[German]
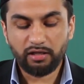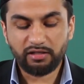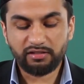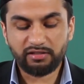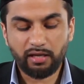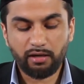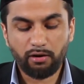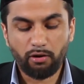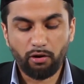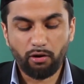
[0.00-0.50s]

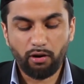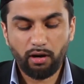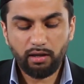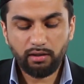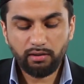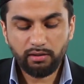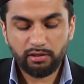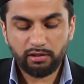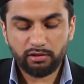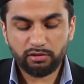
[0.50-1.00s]
Sein
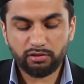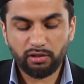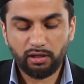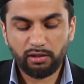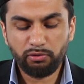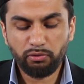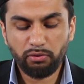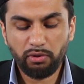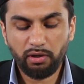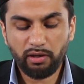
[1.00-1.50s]
Ohr soll
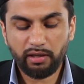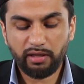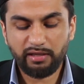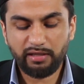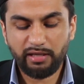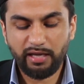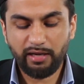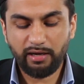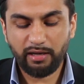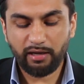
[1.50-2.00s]
nur in
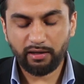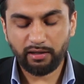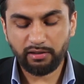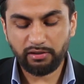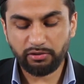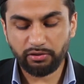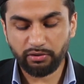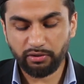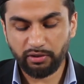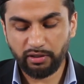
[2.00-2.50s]
jener
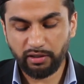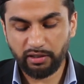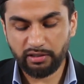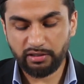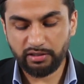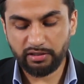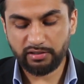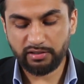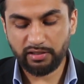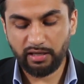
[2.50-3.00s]
Richtung
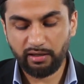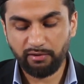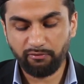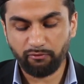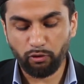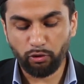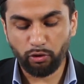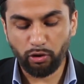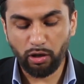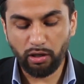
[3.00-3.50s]
gerichtet sein,
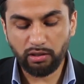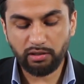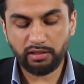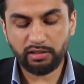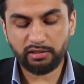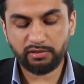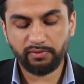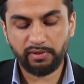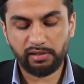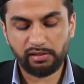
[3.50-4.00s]
wo Gott
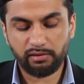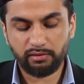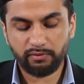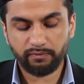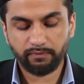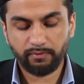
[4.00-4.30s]
es will.